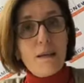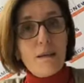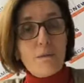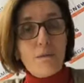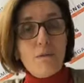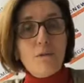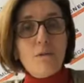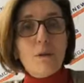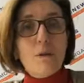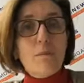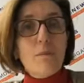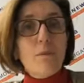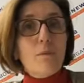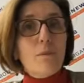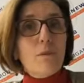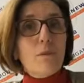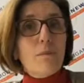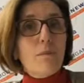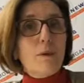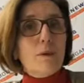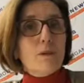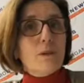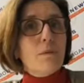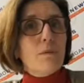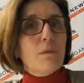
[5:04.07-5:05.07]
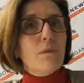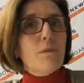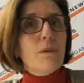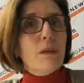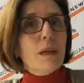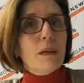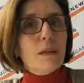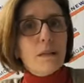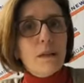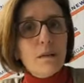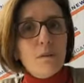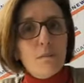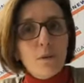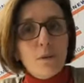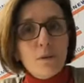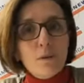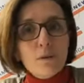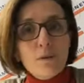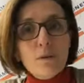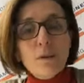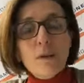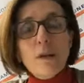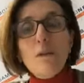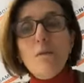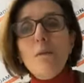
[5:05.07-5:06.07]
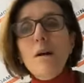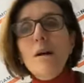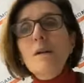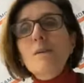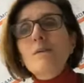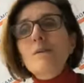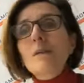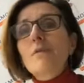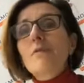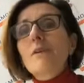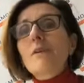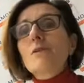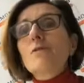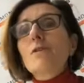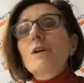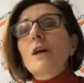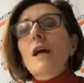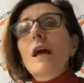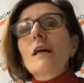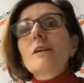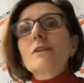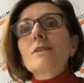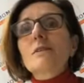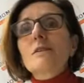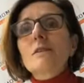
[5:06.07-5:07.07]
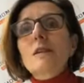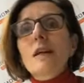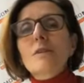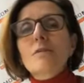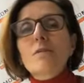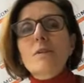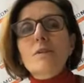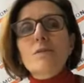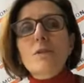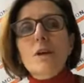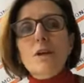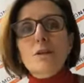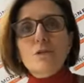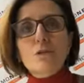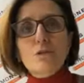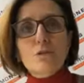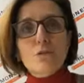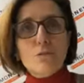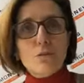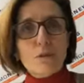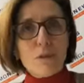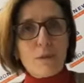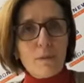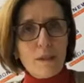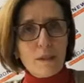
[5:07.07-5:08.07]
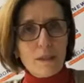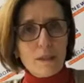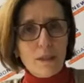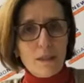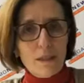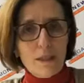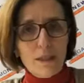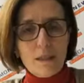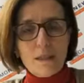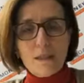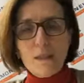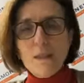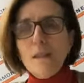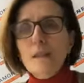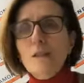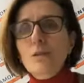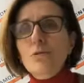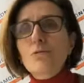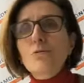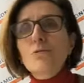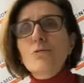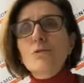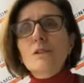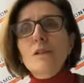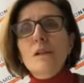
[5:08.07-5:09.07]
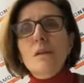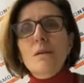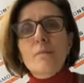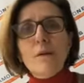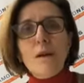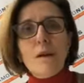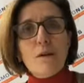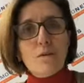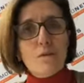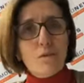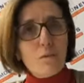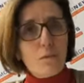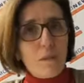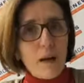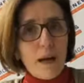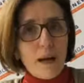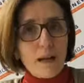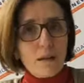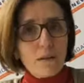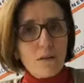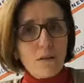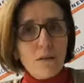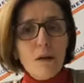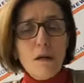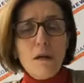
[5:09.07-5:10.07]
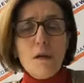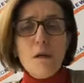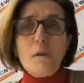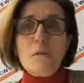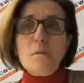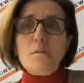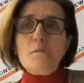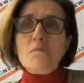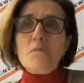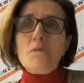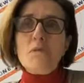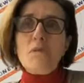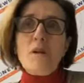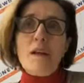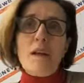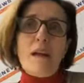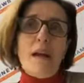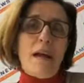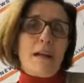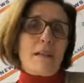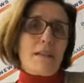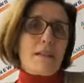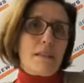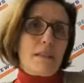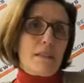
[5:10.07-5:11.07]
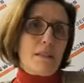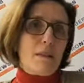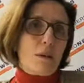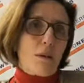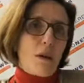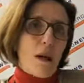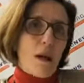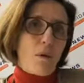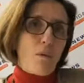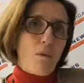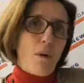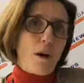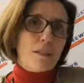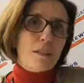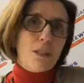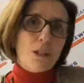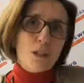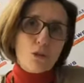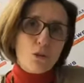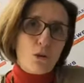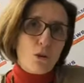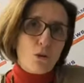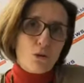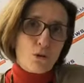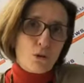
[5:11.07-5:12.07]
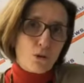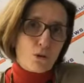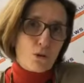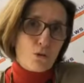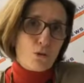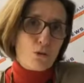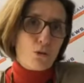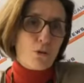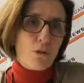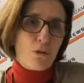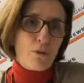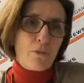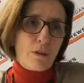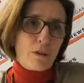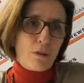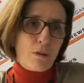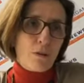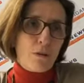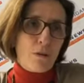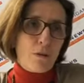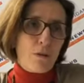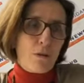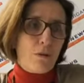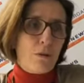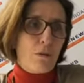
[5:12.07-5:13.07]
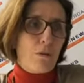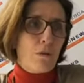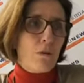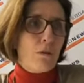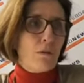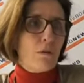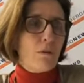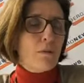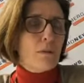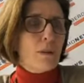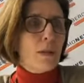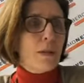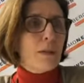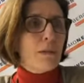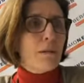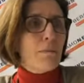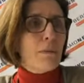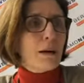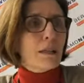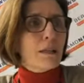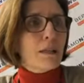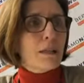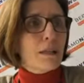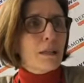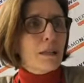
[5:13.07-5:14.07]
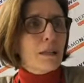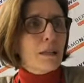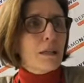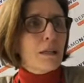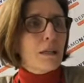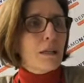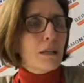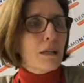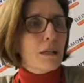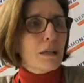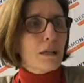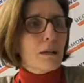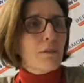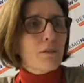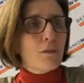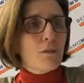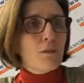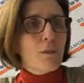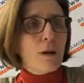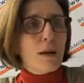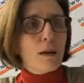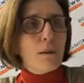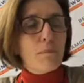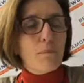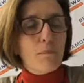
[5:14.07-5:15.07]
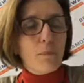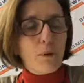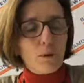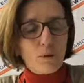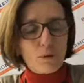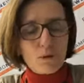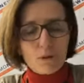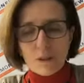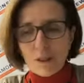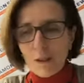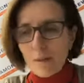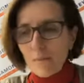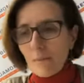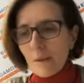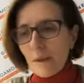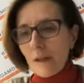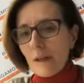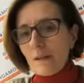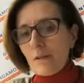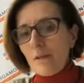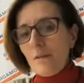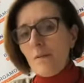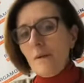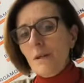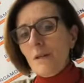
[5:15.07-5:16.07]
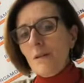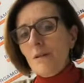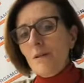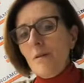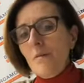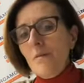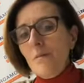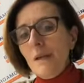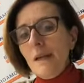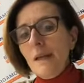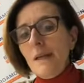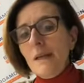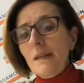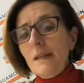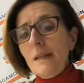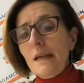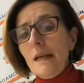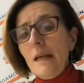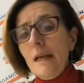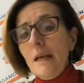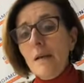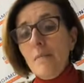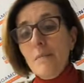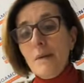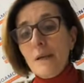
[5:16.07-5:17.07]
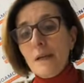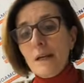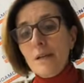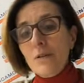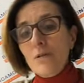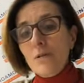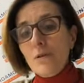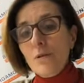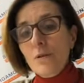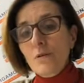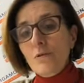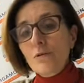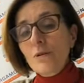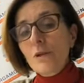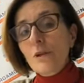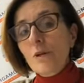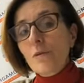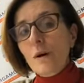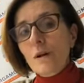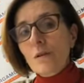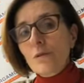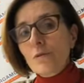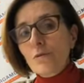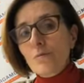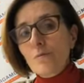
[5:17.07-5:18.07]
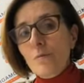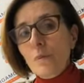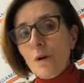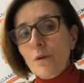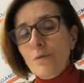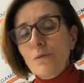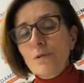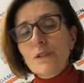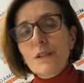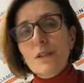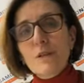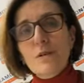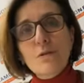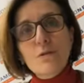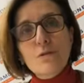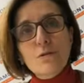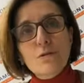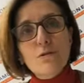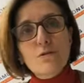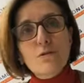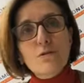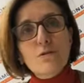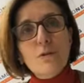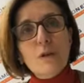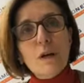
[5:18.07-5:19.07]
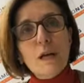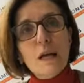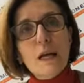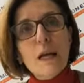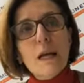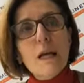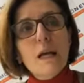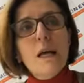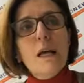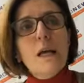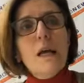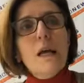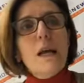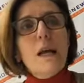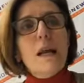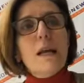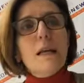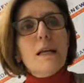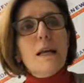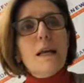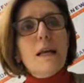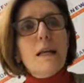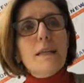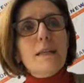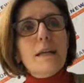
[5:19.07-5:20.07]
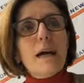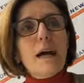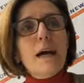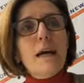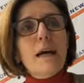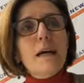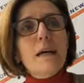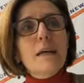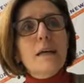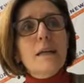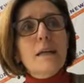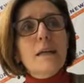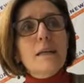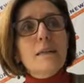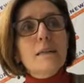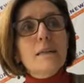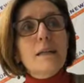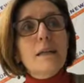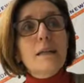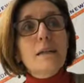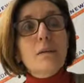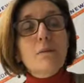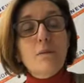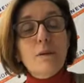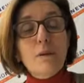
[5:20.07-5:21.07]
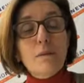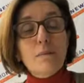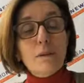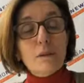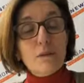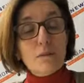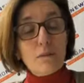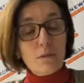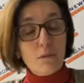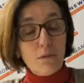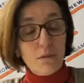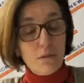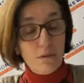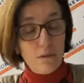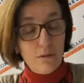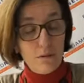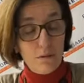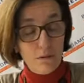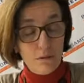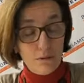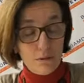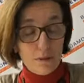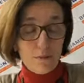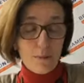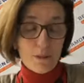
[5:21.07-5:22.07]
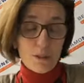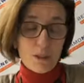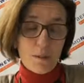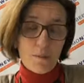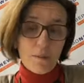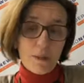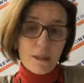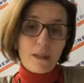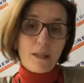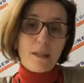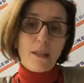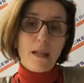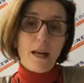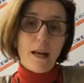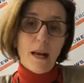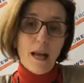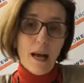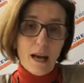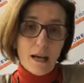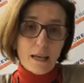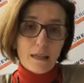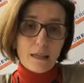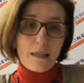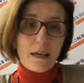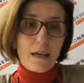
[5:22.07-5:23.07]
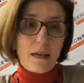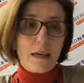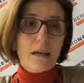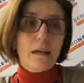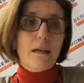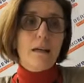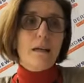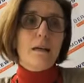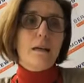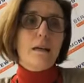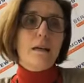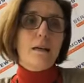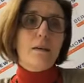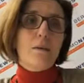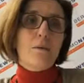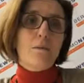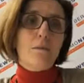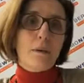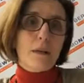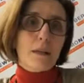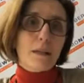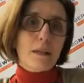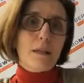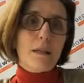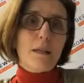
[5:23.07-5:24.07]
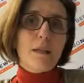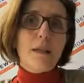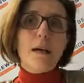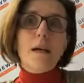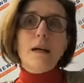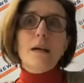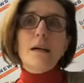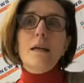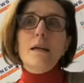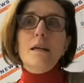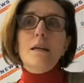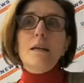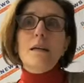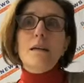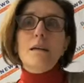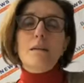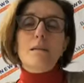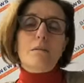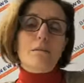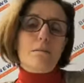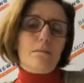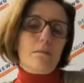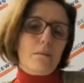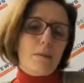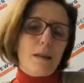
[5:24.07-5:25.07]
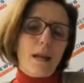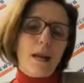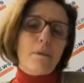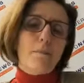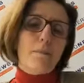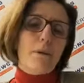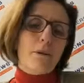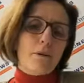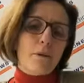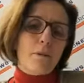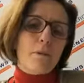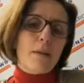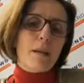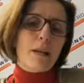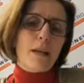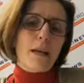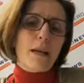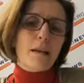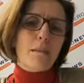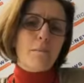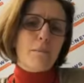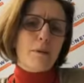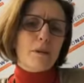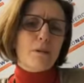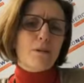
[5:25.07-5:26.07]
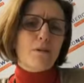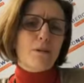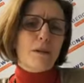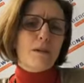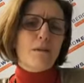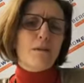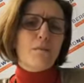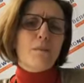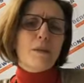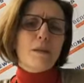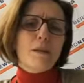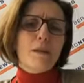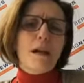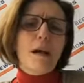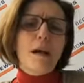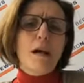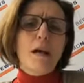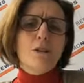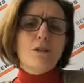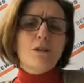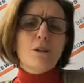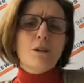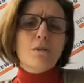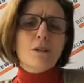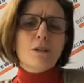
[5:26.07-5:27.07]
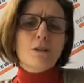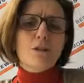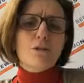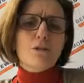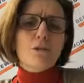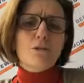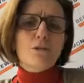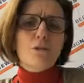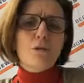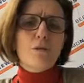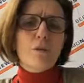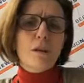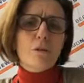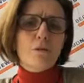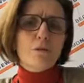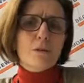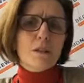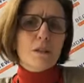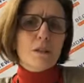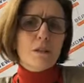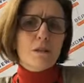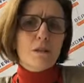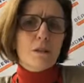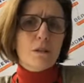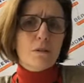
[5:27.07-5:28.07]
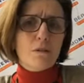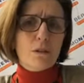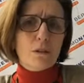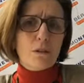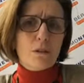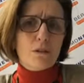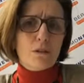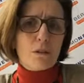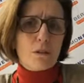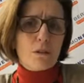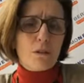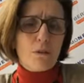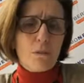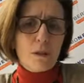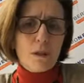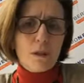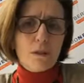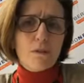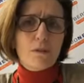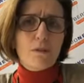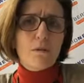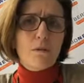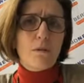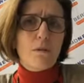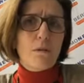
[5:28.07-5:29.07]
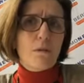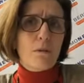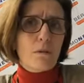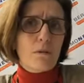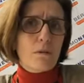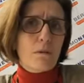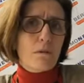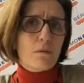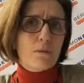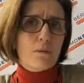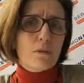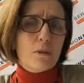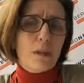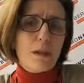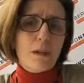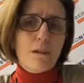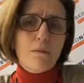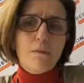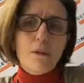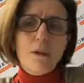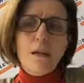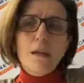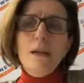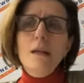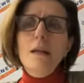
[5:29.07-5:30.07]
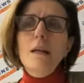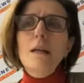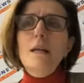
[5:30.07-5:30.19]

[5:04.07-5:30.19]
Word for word: uno dei più, posti più inquinati al mondo, nel quale non è fatto, stato fatto assolutamente niente, nessuno se ne è mai occupato, è, anzi è quasi sconosciuto, io vado nei dibattiti che vado a fare porto sempre l'argomento ambiente, mi rendo conto di quanto poco sia conosciuta la realtà eh, dell'inquinamento, specialmente dell'aria in Lombardia e nella pianura padana, in particolare in Lombardia. C'è una sottovalutazione di questo argomento notevole